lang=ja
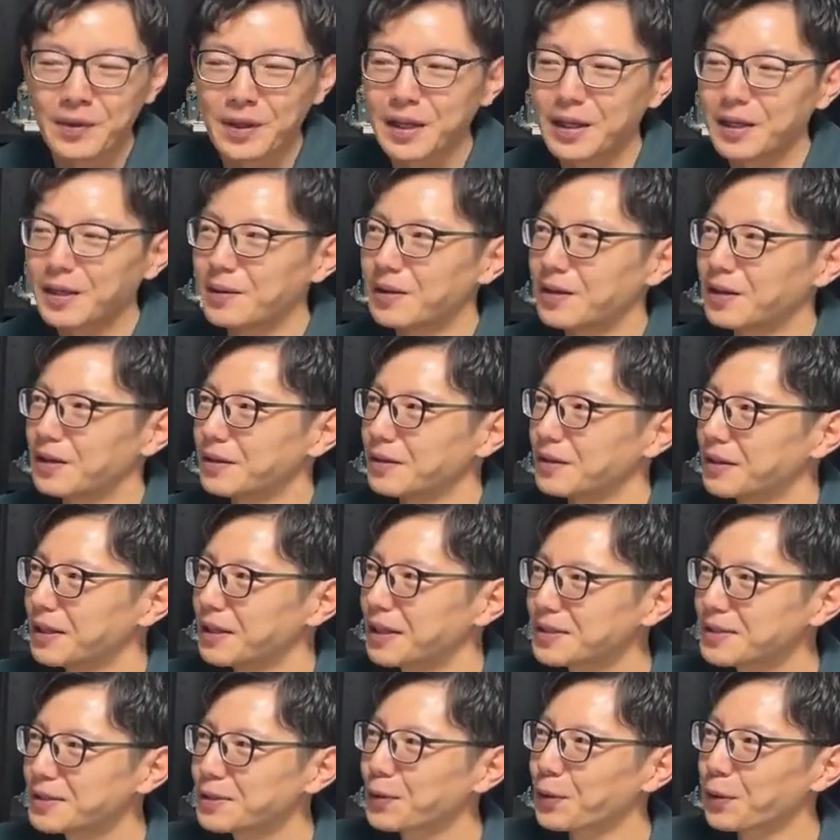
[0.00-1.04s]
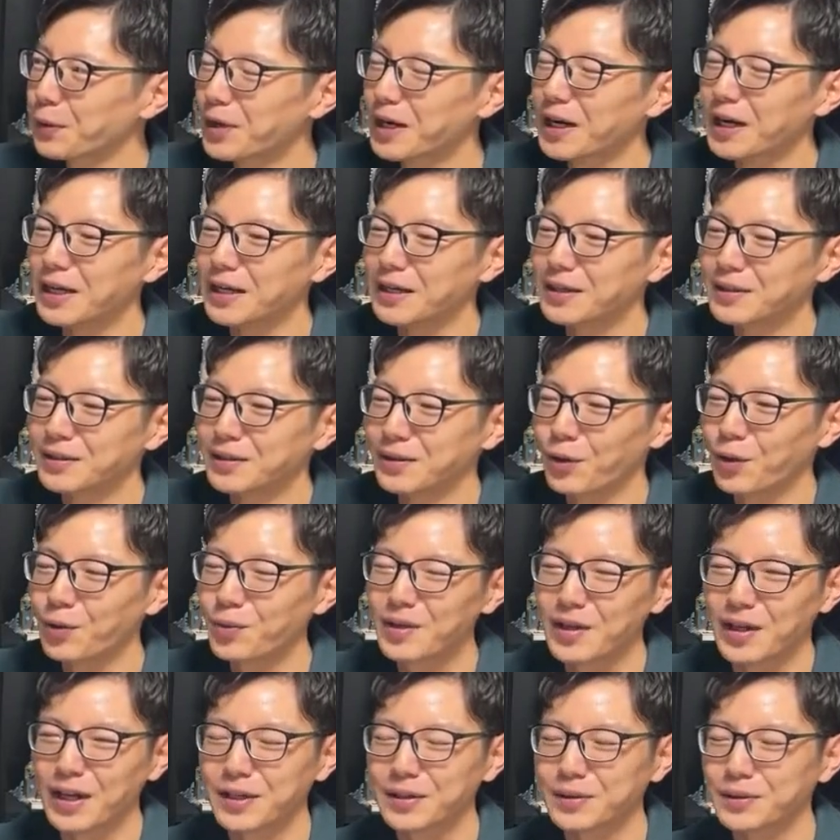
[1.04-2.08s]
えー、夏子は
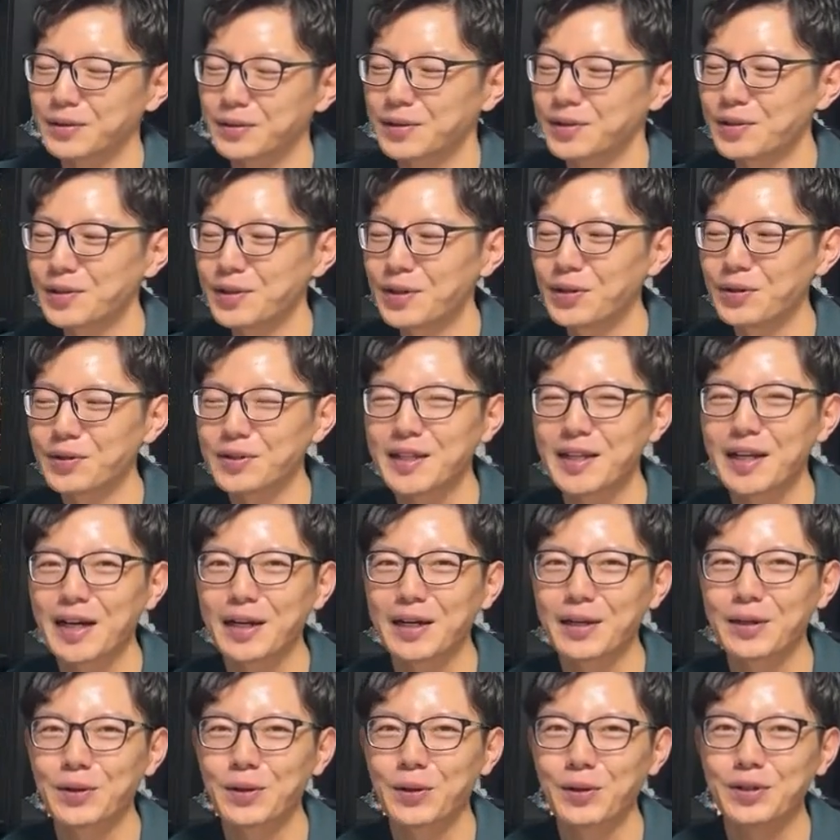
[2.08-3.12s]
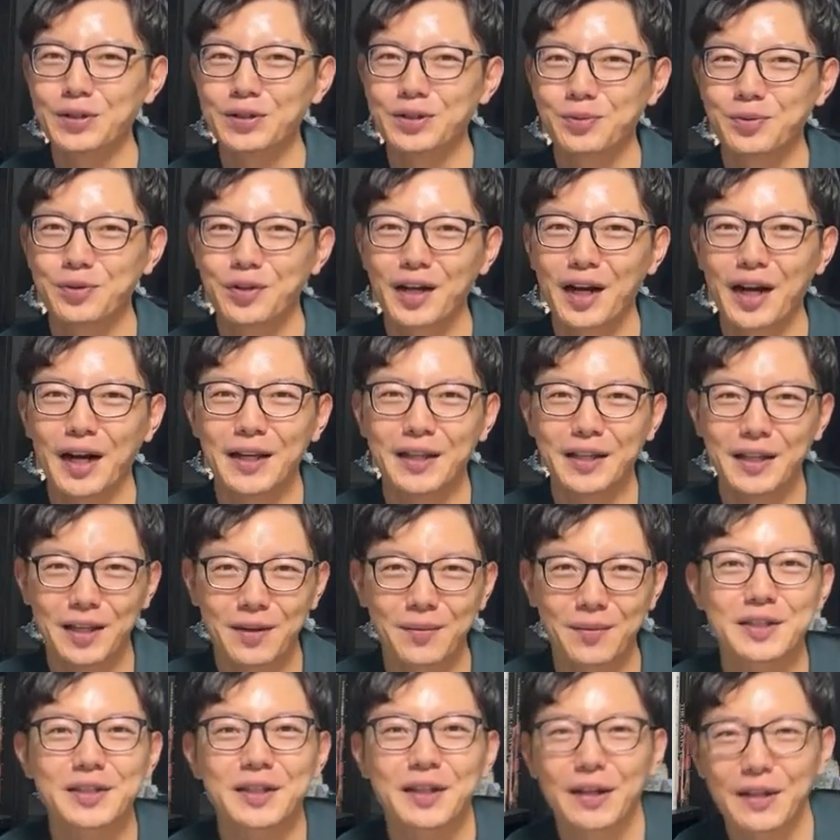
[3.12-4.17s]
帯あの吸い寄せられるように自分から入ってい
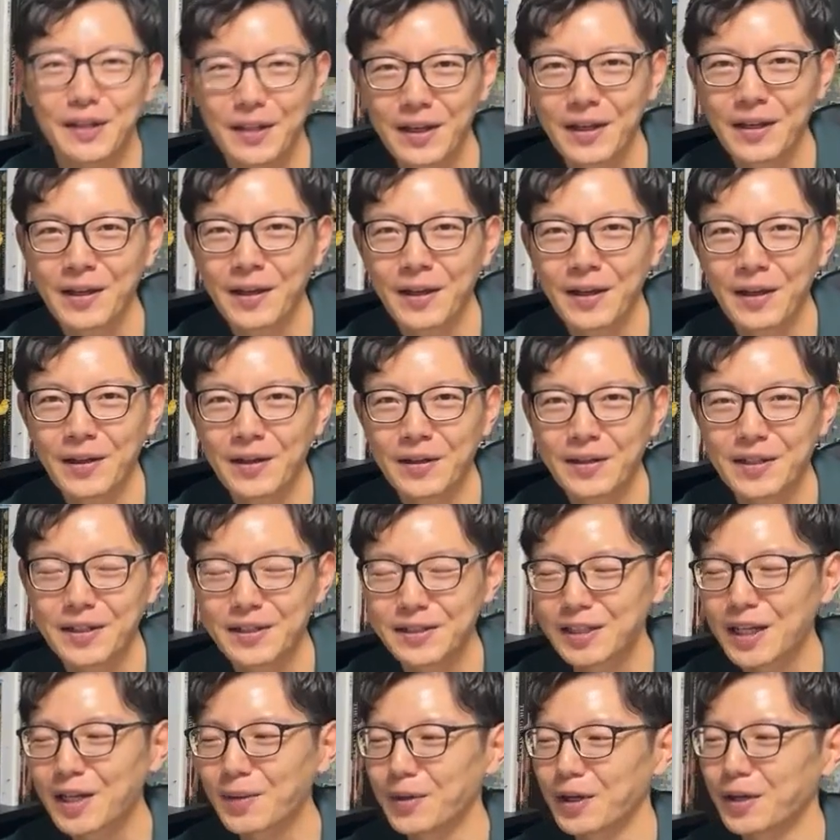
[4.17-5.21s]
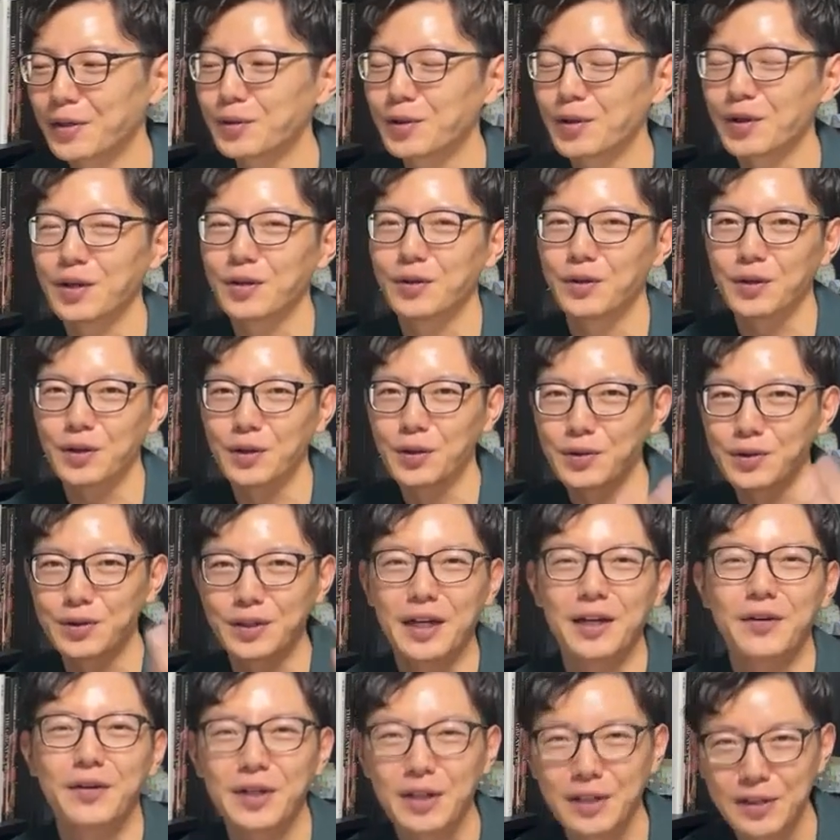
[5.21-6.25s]
きますからねでしかもあの時の記憶
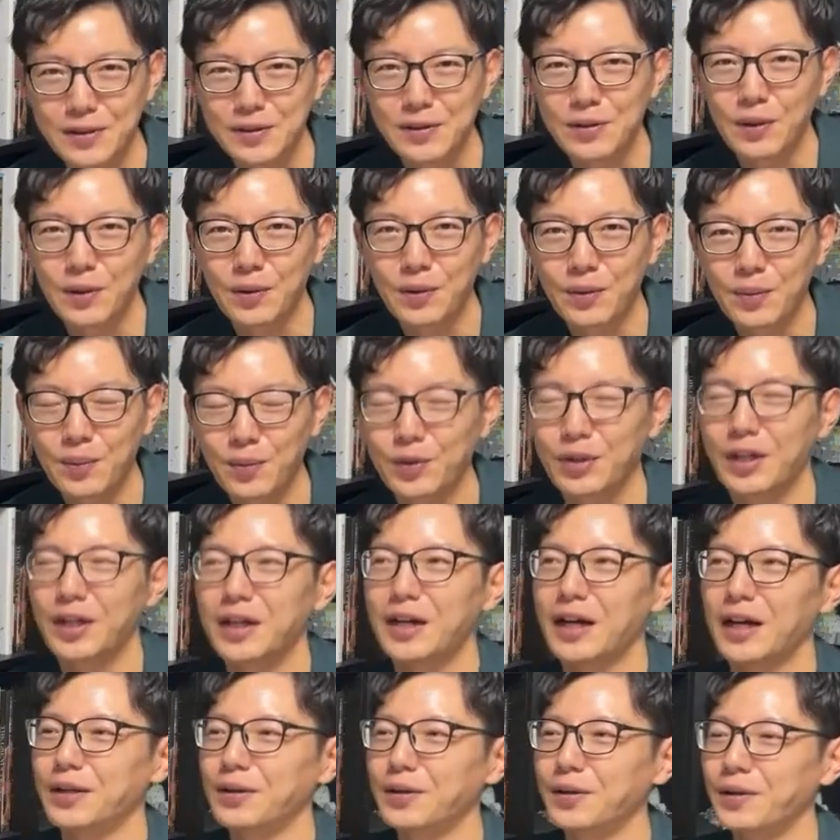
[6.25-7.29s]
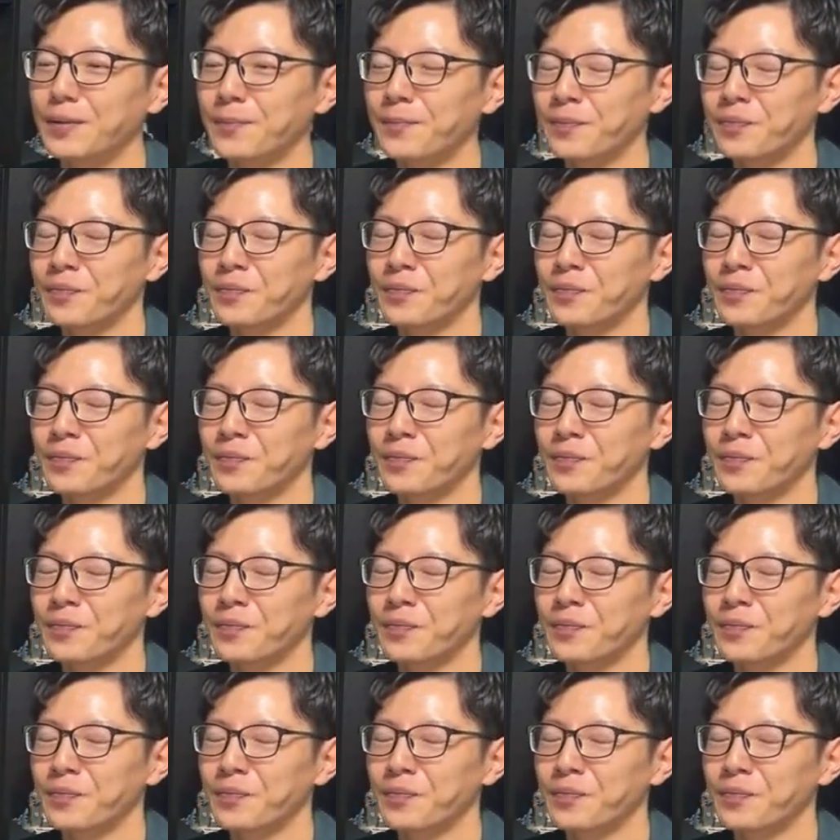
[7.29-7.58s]
ないわけですよもうなんかあの